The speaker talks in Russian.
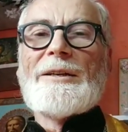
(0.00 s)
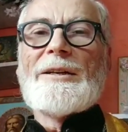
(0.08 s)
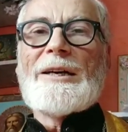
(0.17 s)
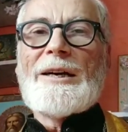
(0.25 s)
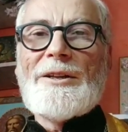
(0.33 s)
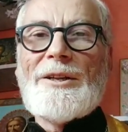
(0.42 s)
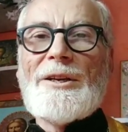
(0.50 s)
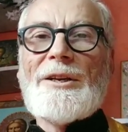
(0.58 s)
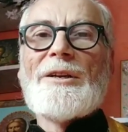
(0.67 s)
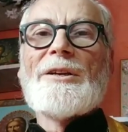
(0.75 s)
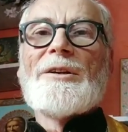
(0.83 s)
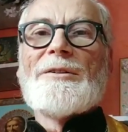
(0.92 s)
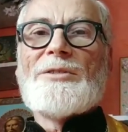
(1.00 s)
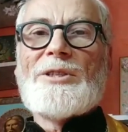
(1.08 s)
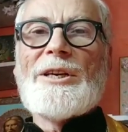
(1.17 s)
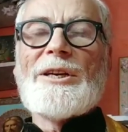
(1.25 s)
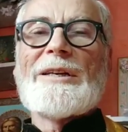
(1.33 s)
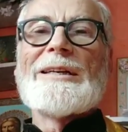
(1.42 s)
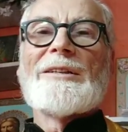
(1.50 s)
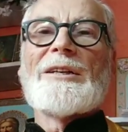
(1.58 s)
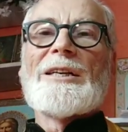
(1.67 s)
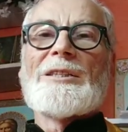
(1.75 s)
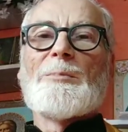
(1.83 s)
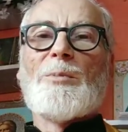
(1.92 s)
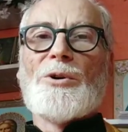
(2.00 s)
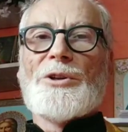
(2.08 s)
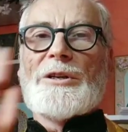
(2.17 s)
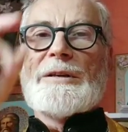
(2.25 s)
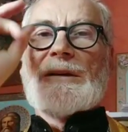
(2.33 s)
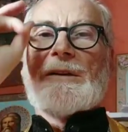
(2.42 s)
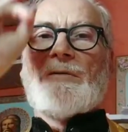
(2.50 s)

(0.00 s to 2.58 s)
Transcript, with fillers: Храни всех Господь!